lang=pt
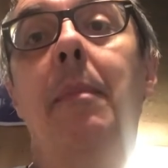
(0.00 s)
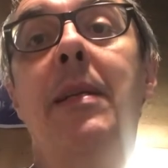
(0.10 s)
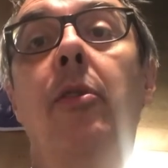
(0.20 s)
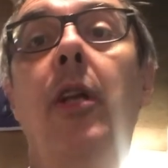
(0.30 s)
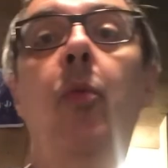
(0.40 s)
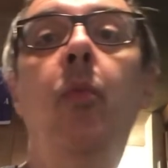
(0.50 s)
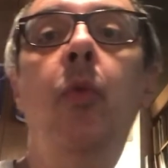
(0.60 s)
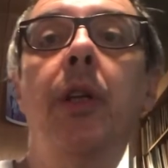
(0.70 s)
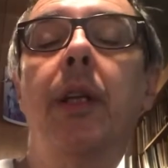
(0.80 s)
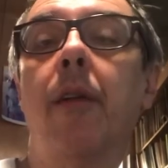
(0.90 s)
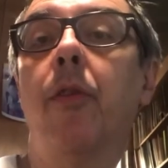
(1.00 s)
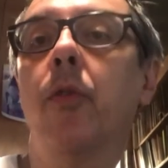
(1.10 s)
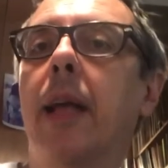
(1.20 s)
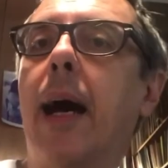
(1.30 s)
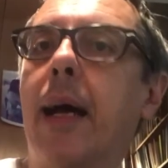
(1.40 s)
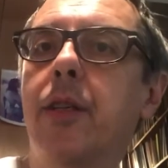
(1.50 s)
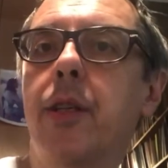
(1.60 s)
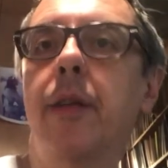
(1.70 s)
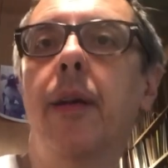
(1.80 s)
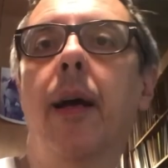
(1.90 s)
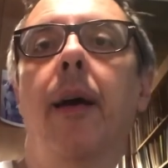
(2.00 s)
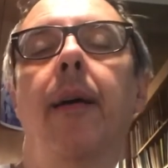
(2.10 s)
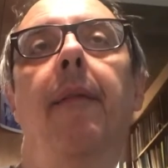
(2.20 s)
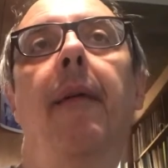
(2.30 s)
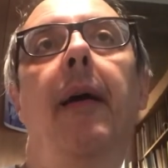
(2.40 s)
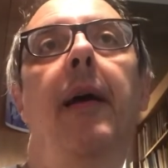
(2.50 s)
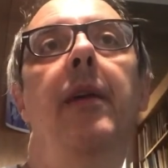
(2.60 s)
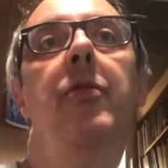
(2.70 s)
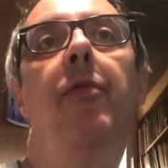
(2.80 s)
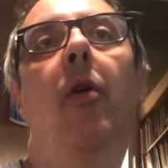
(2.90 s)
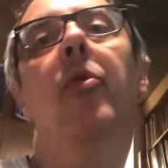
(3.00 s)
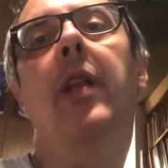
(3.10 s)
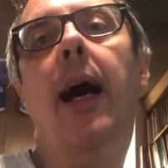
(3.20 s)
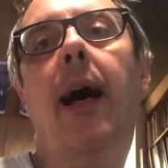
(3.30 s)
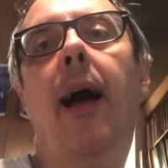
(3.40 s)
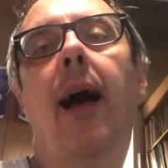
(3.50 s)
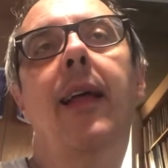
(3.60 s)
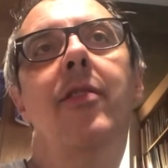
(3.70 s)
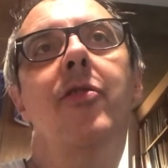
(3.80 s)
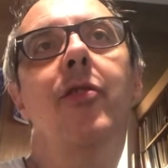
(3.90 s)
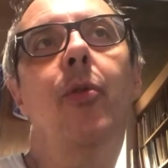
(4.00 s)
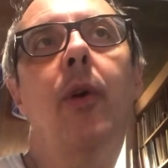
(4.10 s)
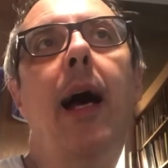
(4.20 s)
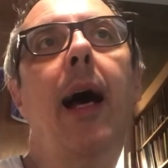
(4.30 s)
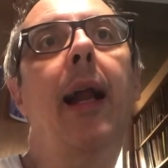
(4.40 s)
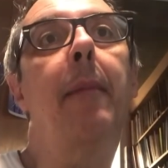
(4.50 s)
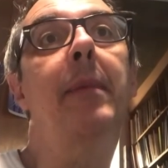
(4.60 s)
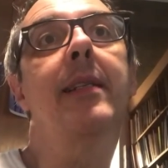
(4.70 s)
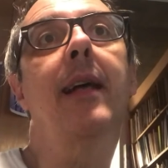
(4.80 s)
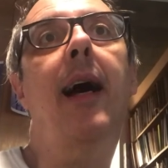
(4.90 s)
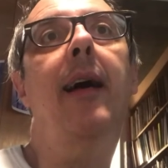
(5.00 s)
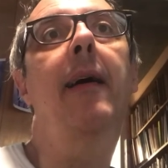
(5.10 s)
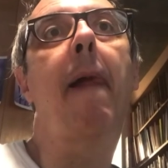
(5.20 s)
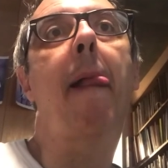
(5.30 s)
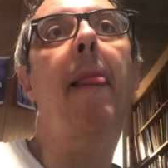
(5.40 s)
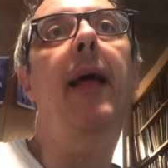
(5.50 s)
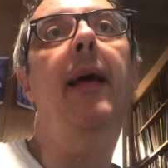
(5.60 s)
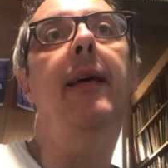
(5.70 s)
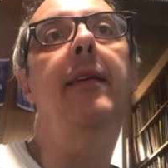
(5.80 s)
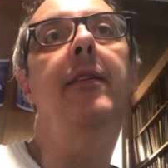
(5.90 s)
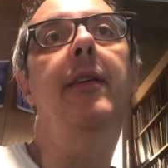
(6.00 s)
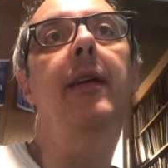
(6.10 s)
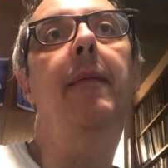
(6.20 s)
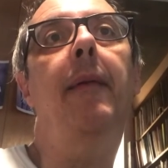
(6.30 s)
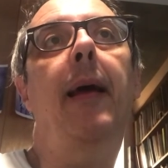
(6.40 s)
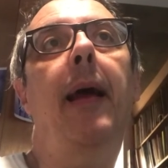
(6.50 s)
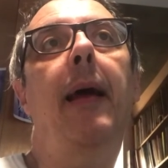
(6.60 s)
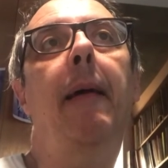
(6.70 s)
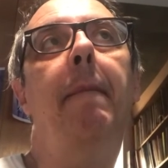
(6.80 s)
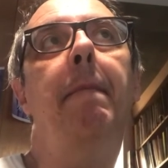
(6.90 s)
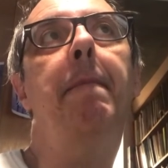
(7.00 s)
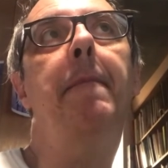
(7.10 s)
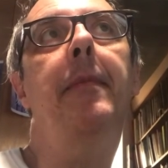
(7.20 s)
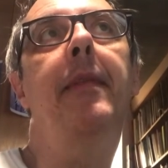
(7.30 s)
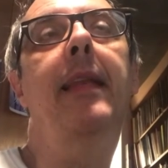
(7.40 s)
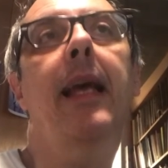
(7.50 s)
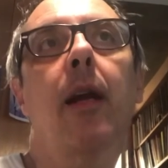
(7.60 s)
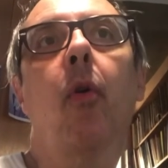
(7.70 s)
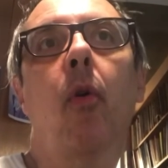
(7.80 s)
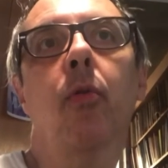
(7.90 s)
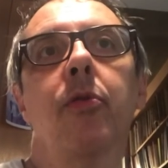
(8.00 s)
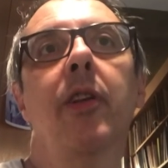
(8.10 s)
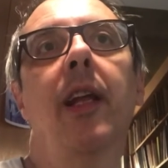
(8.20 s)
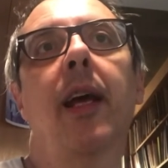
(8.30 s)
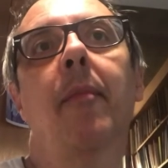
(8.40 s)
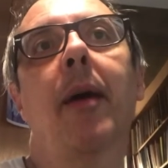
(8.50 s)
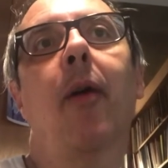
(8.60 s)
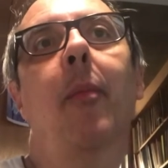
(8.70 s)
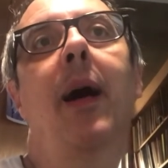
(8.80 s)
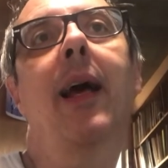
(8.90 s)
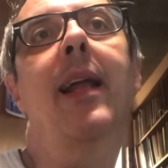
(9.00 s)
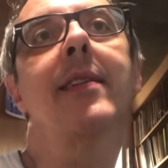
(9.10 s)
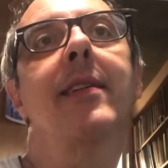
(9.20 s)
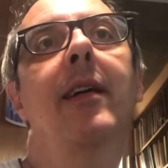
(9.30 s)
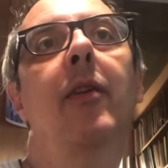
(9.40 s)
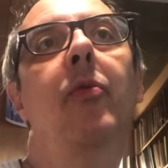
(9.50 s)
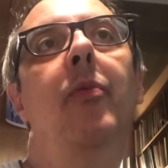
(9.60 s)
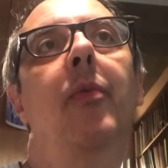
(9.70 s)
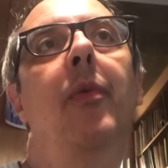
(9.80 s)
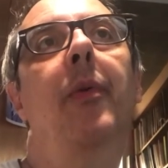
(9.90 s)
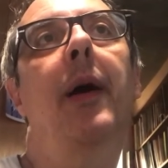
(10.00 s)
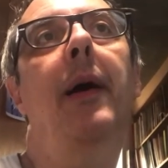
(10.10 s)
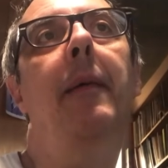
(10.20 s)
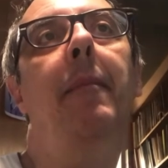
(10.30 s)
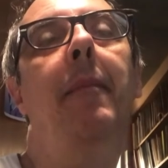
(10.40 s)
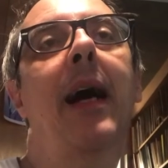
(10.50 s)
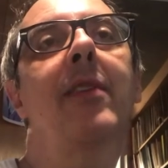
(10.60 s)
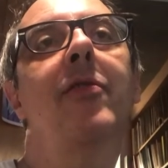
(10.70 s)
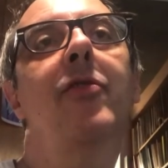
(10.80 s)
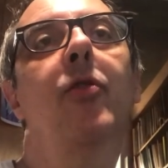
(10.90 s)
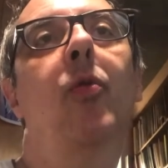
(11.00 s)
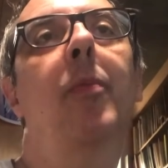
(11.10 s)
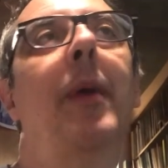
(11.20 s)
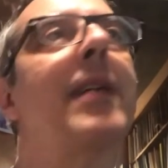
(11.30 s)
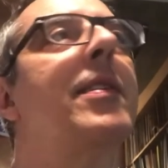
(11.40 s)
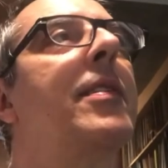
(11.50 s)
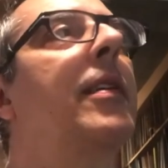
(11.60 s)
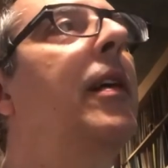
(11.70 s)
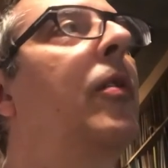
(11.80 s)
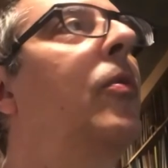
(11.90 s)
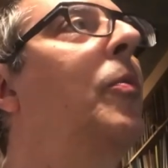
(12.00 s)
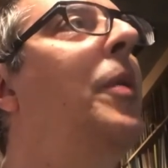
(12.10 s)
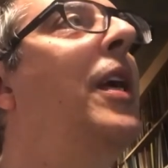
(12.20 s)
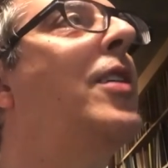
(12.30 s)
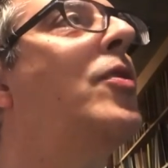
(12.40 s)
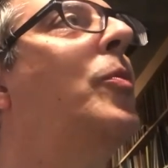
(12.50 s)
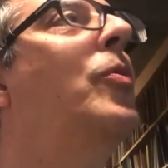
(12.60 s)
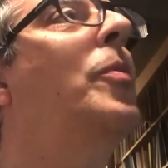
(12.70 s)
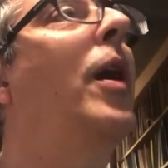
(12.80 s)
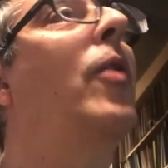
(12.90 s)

Mas eu tenho muita vontade é, de voltar a este lugar, apesar é, de é, ter com o cinema uma relação eh, mais de ocupação mesmo, de uma